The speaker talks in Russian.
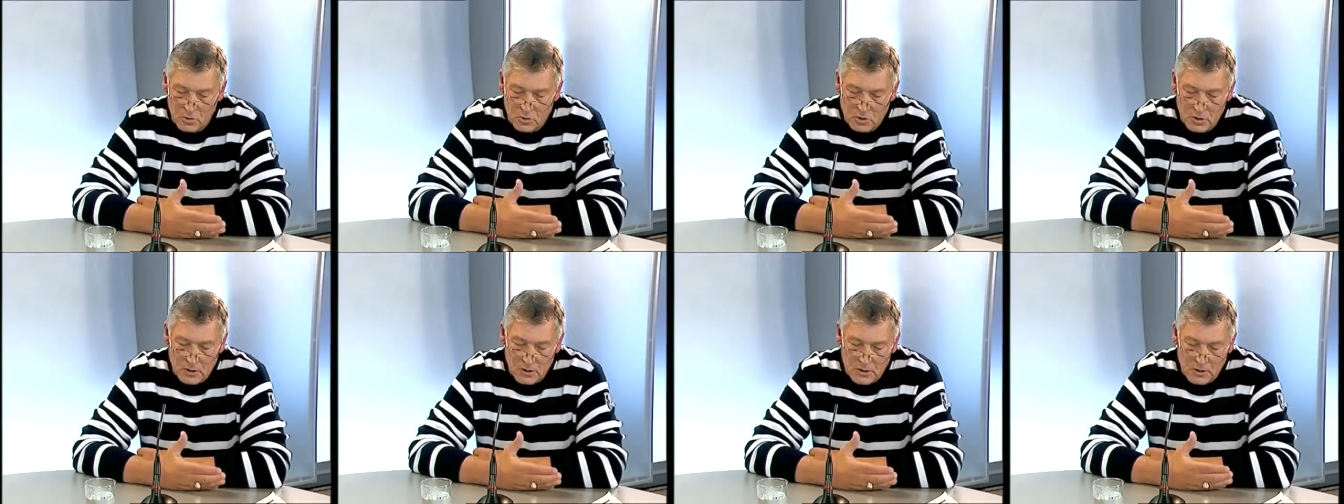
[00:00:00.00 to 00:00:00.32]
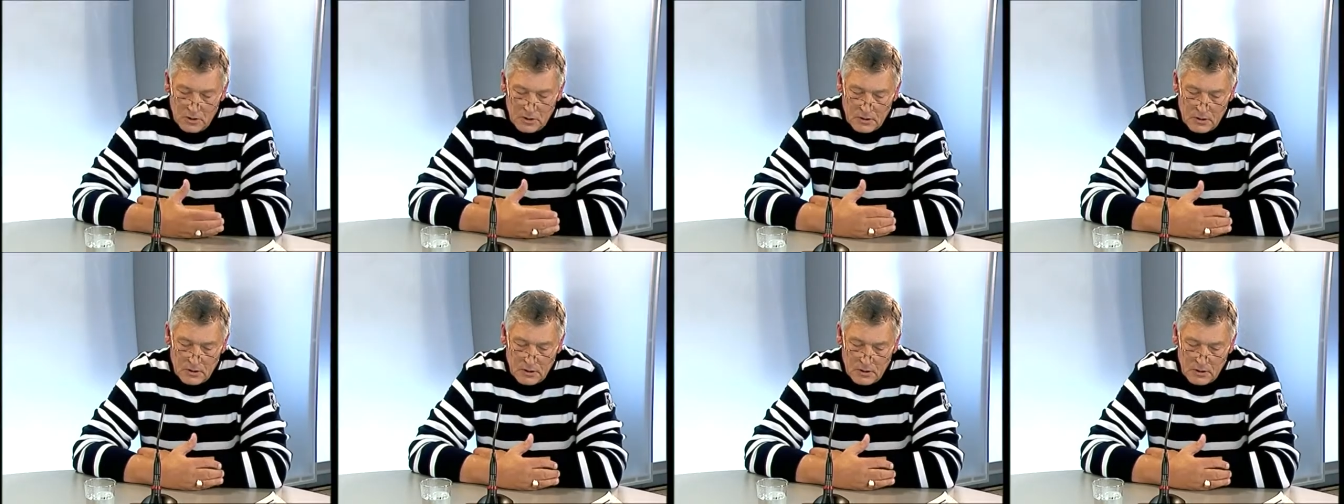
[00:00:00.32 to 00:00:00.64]
же
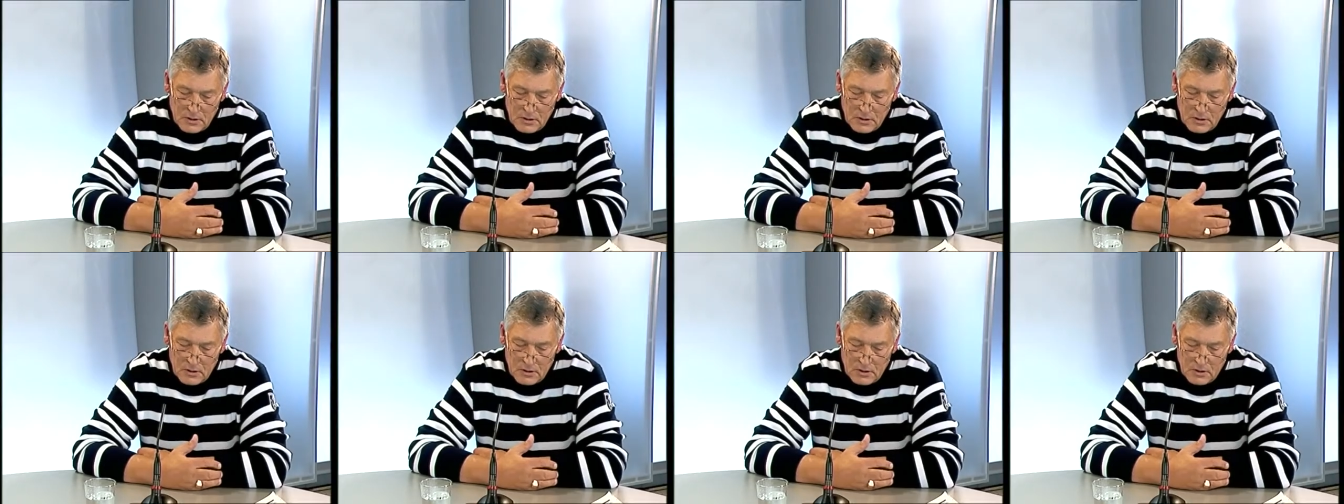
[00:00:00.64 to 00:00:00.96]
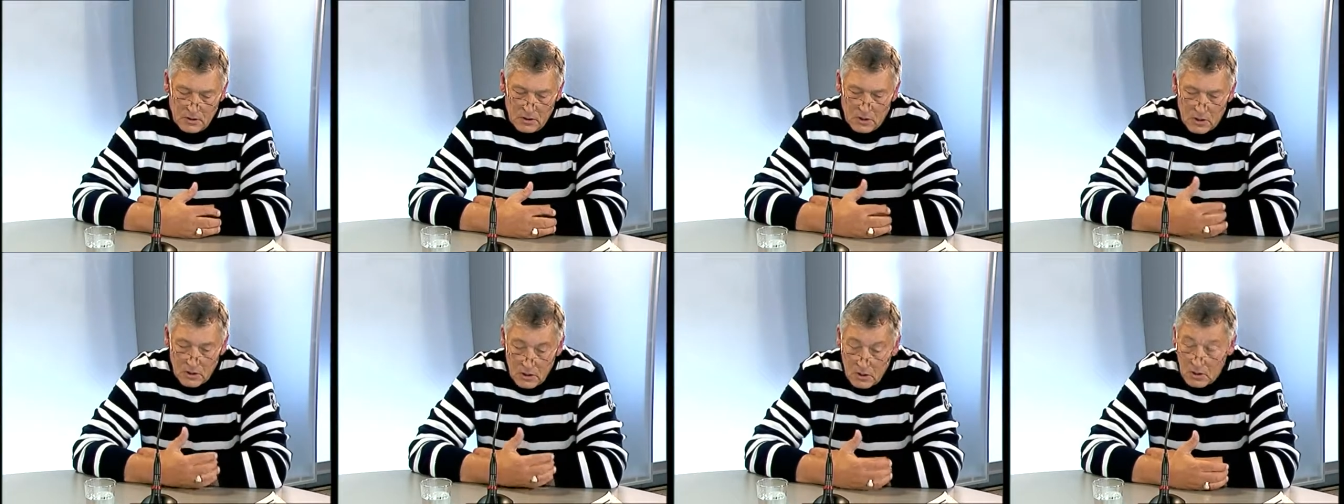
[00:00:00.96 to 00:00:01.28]
касается
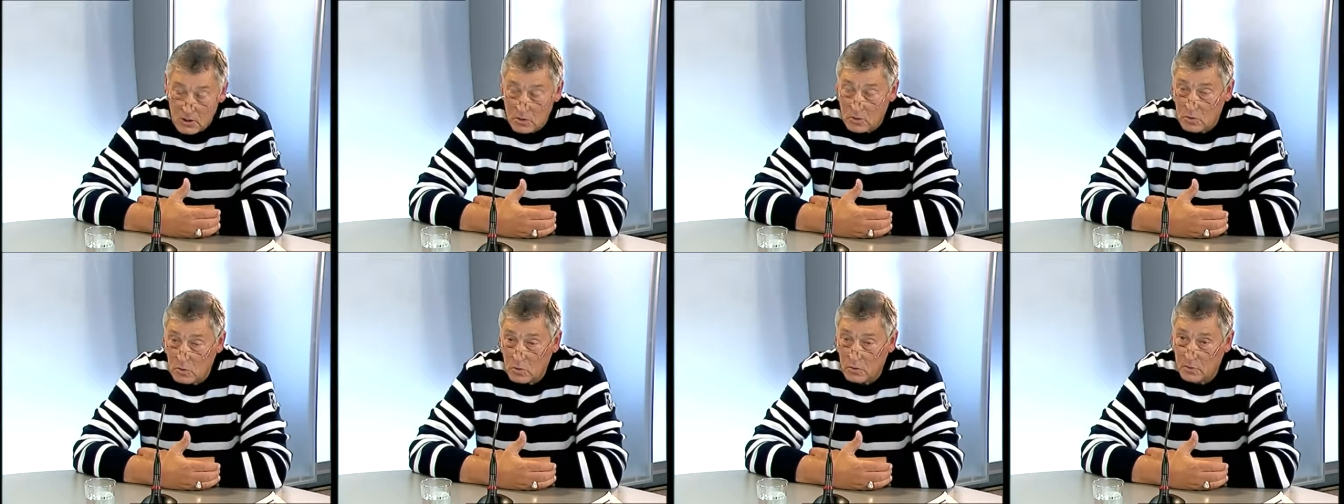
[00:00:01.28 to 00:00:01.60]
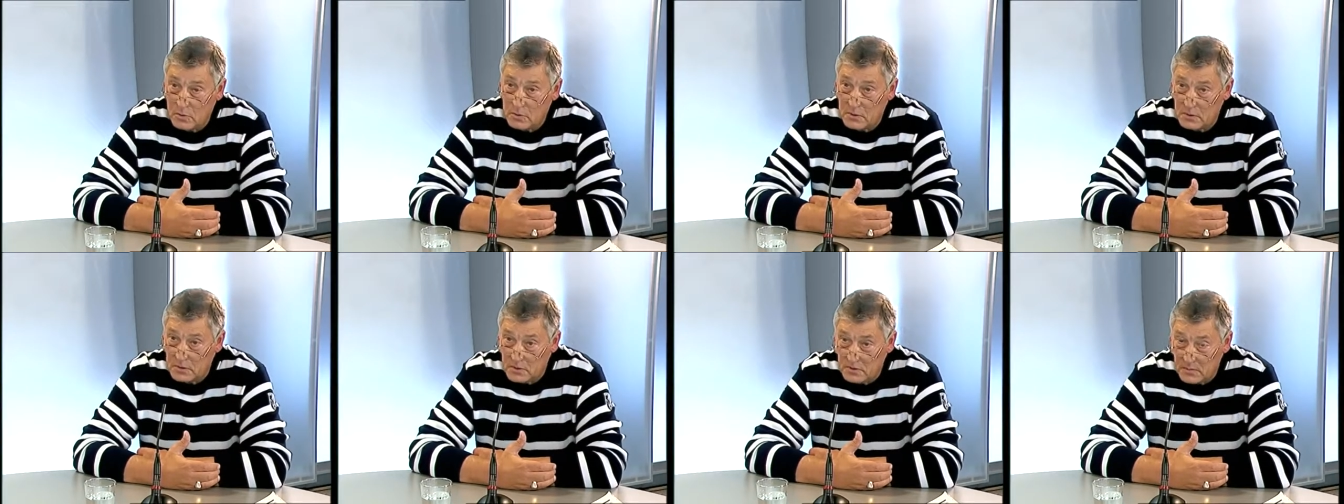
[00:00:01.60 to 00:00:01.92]
технического
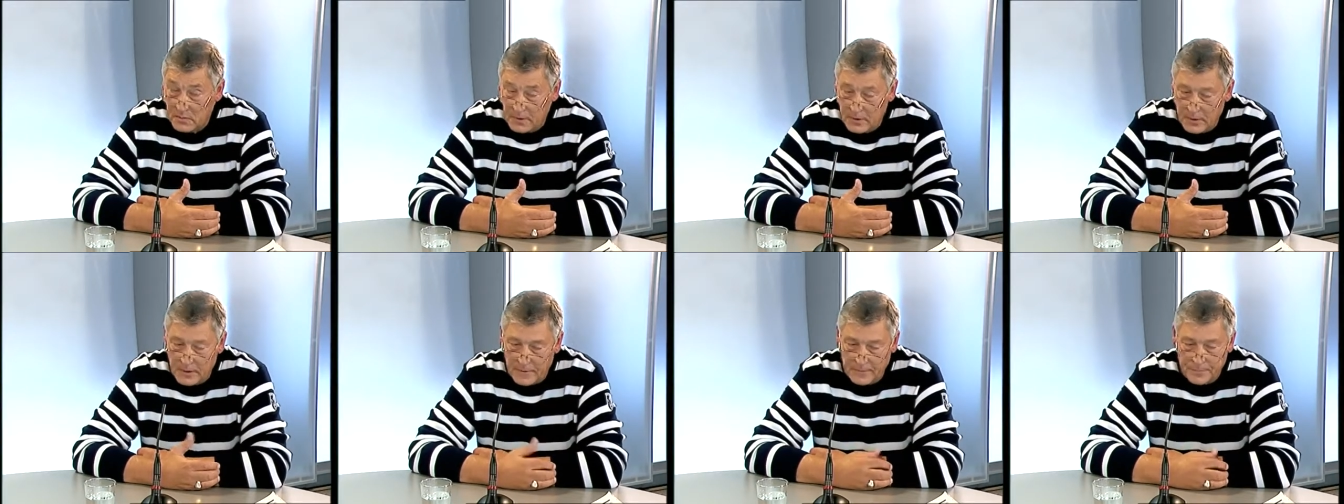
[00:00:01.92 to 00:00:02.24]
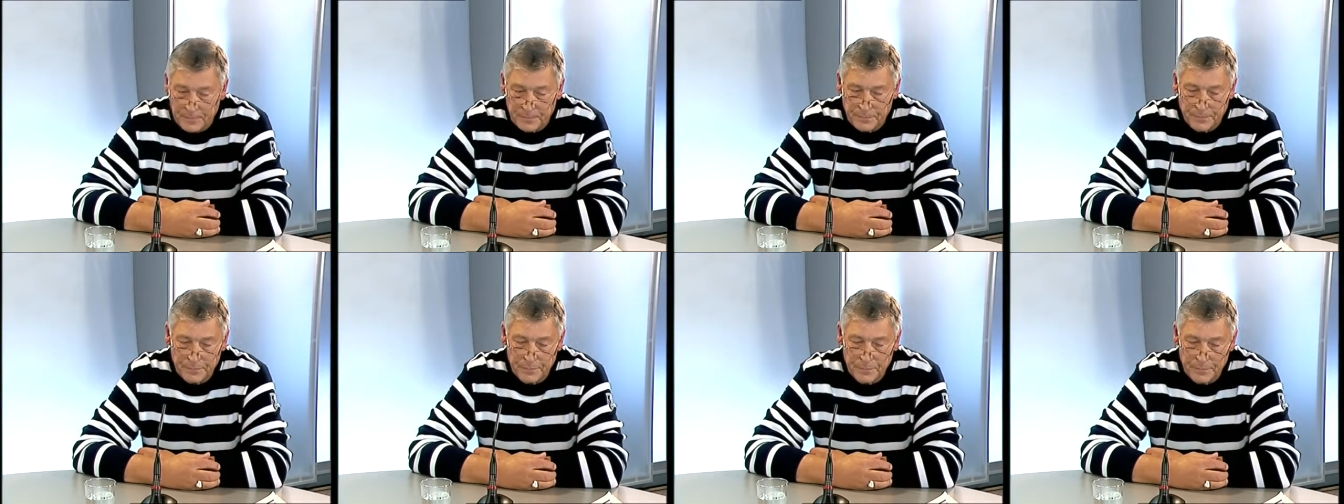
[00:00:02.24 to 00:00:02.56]
образования,
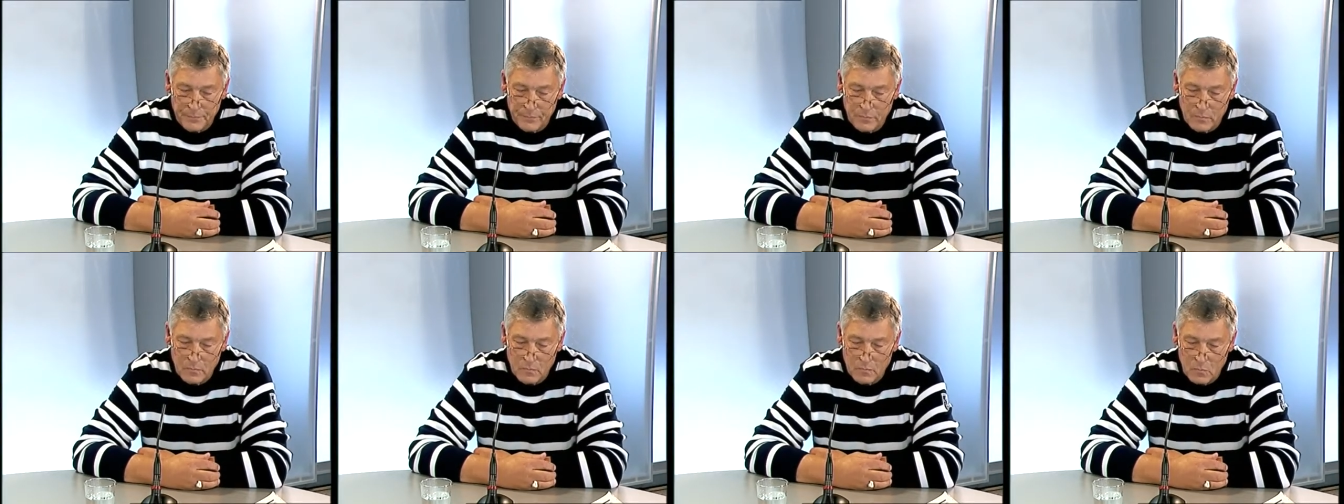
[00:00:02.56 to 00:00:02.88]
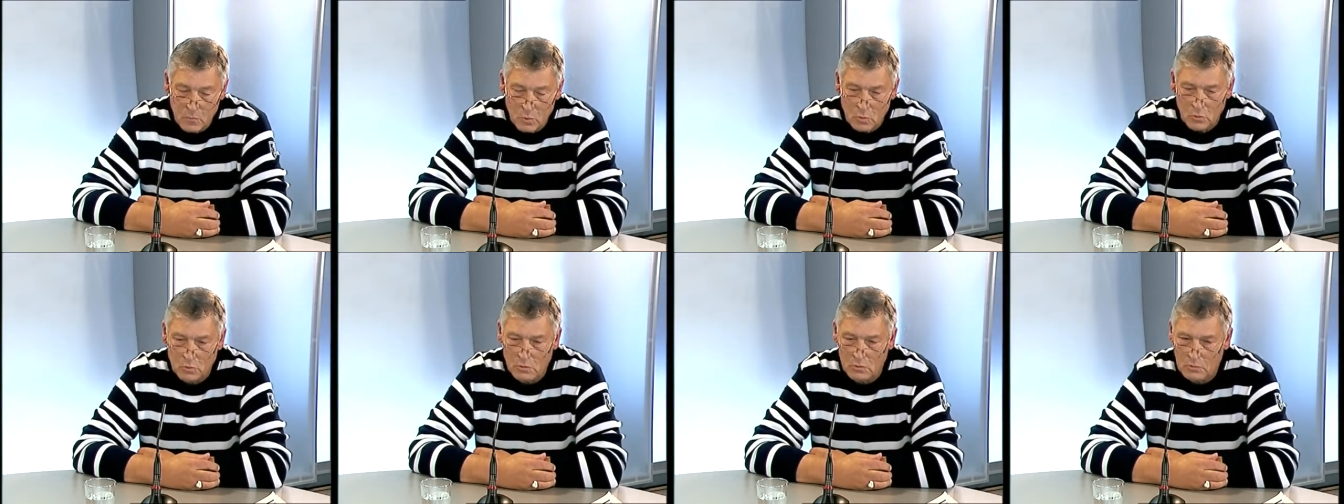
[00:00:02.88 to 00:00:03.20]

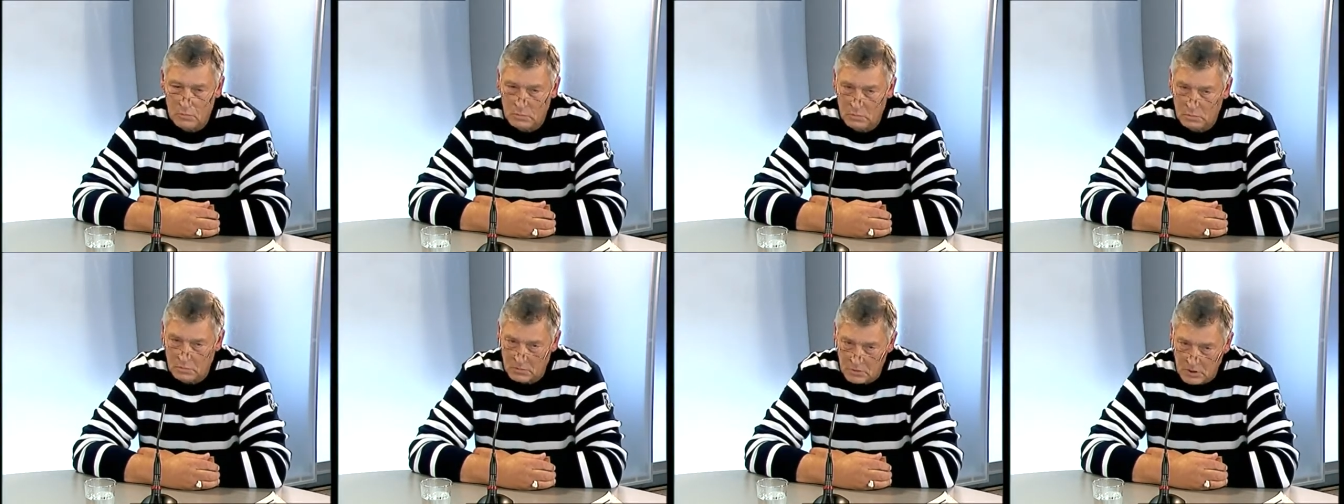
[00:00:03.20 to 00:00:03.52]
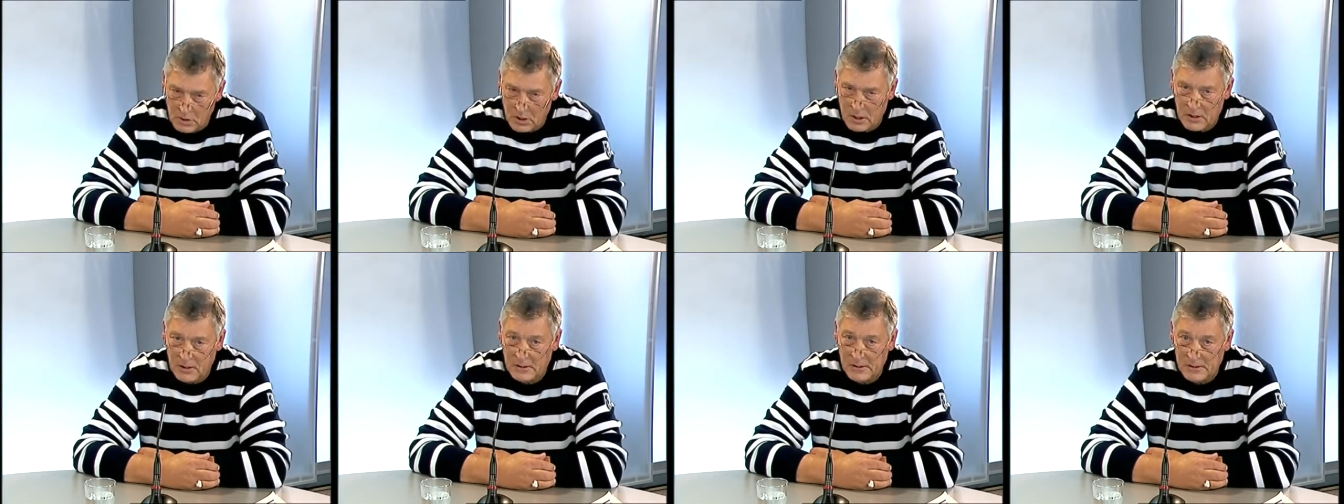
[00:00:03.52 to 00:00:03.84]
ну
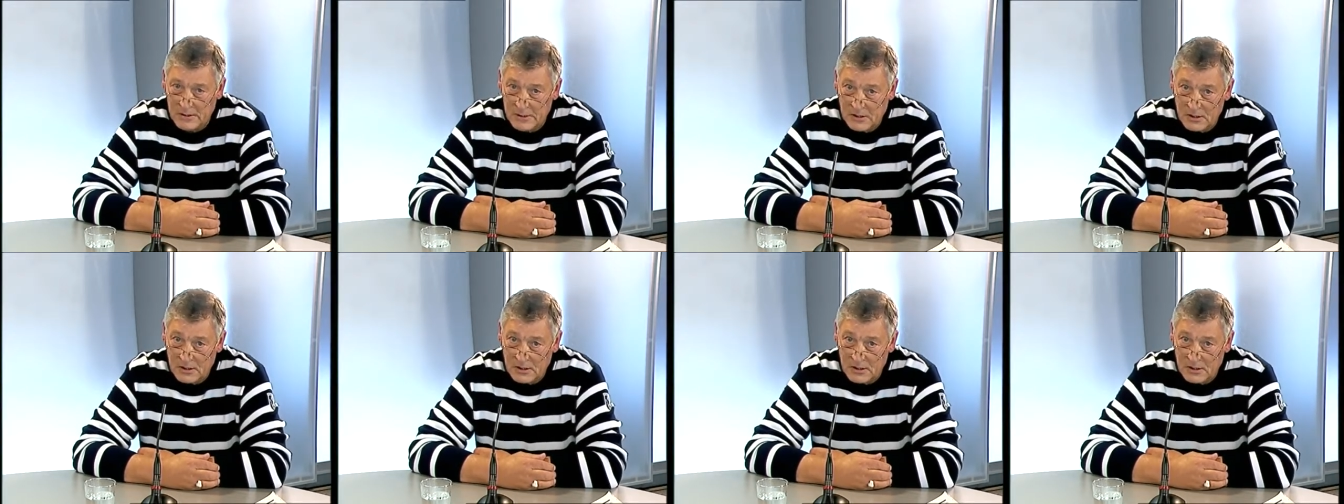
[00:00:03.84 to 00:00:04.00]
да,